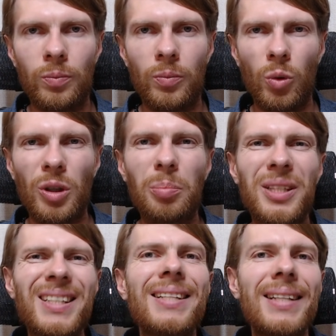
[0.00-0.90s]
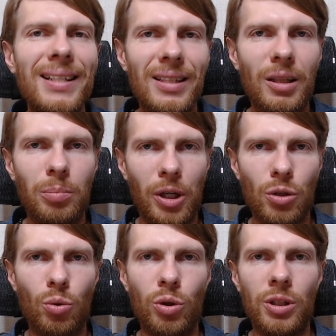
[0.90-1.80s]
Ну, это подсознательно
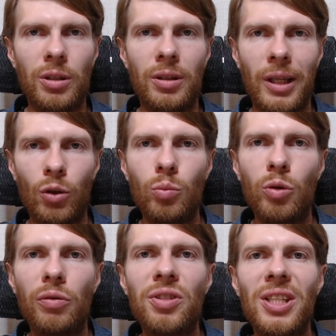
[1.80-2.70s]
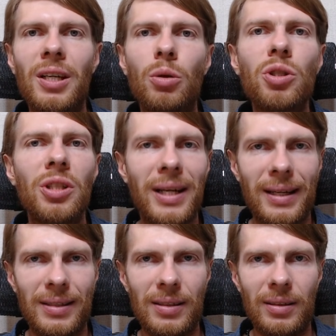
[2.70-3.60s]
происходит. Я думаю, вы все ее
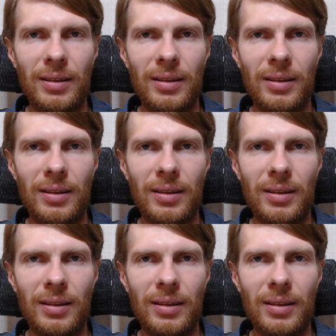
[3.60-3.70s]
знаете.